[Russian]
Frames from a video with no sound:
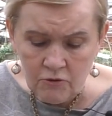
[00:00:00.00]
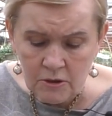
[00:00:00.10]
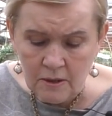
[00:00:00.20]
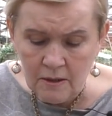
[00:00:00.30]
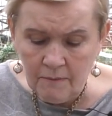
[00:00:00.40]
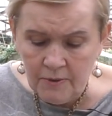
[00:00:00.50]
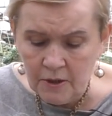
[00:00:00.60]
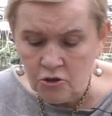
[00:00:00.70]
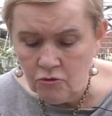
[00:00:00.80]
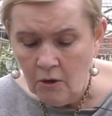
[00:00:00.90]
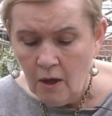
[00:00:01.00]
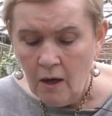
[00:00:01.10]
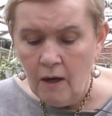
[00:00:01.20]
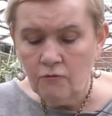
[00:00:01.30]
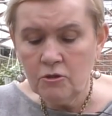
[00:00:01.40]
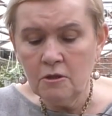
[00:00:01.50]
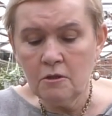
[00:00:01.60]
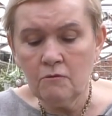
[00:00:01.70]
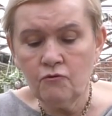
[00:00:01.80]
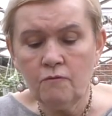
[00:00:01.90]
вот так обрежу. А вот
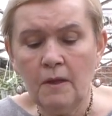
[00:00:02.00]
этот вот